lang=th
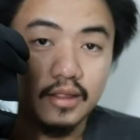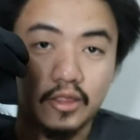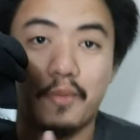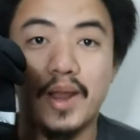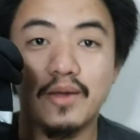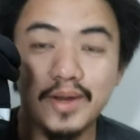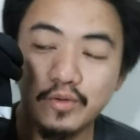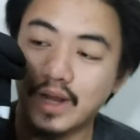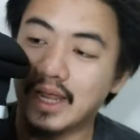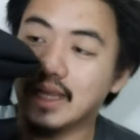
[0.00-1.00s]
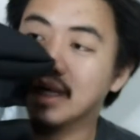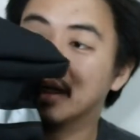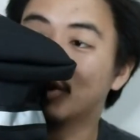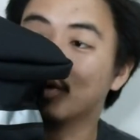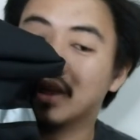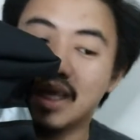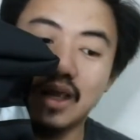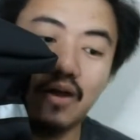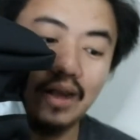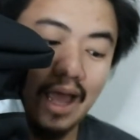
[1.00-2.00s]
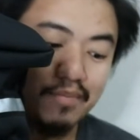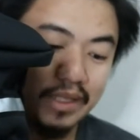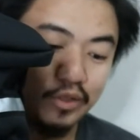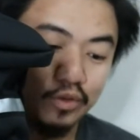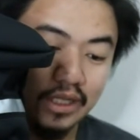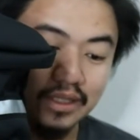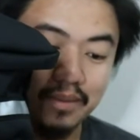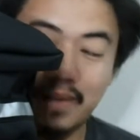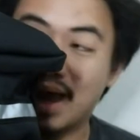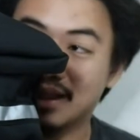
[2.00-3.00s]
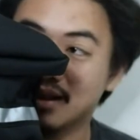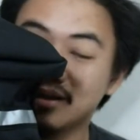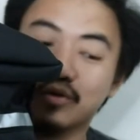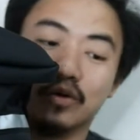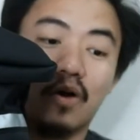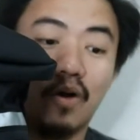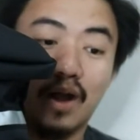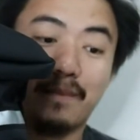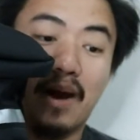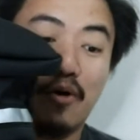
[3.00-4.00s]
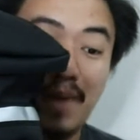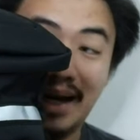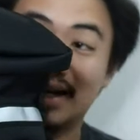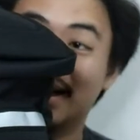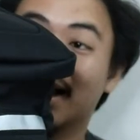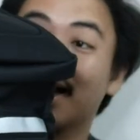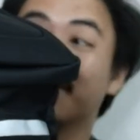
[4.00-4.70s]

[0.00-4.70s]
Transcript: ต่อไปเรามาดูในอีกหนึ่งจุดที่ค่อนข้างเป็นจุดที่สำคัญที่สุดของกระเป๋าใบหนึ่งนะครับ